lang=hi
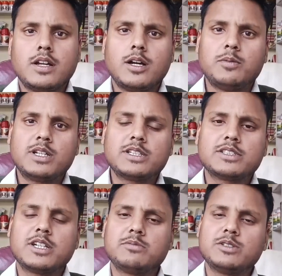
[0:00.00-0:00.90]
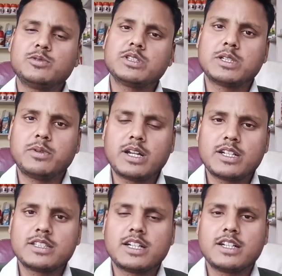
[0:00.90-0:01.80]
हमारे किसान भाइयों का सवाल
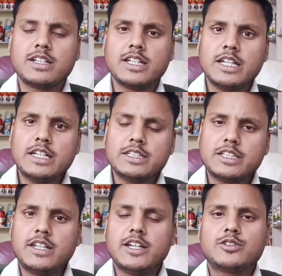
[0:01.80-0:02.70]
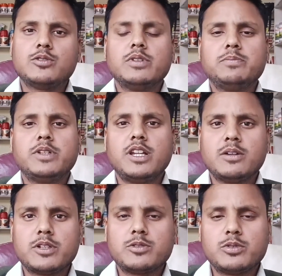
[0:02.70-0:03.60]
रहता है कि लहसुन में
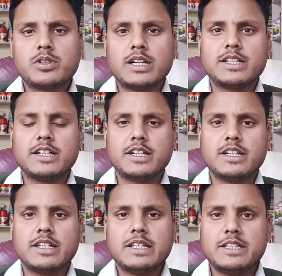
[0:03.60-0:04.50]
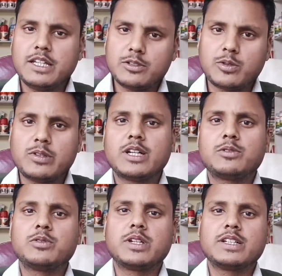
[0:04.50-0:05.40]
पीलापन रोग आ गया है या झुलसा
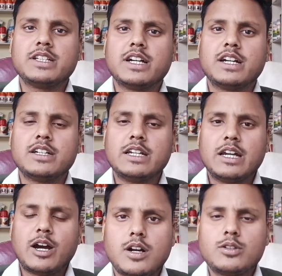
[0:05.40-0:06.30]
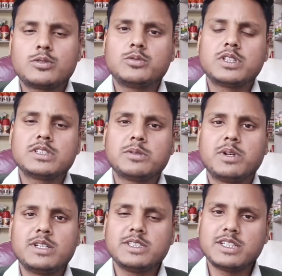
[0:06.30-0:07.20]
रोग लग गया है और दूसरा
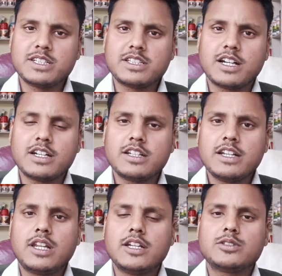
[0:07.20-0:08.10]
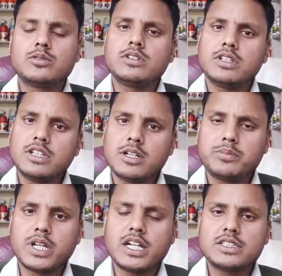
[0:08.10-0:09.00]
सवाल ये रहता है लहसुन या
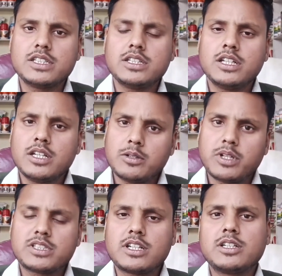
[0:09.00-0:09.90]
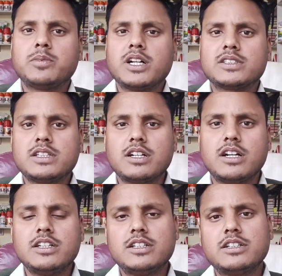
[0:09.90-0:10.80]
प्याज की फसल के पास एक
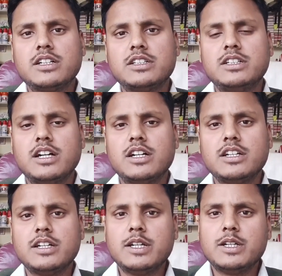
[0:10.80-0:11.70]
हरे रंग का कीड़ा है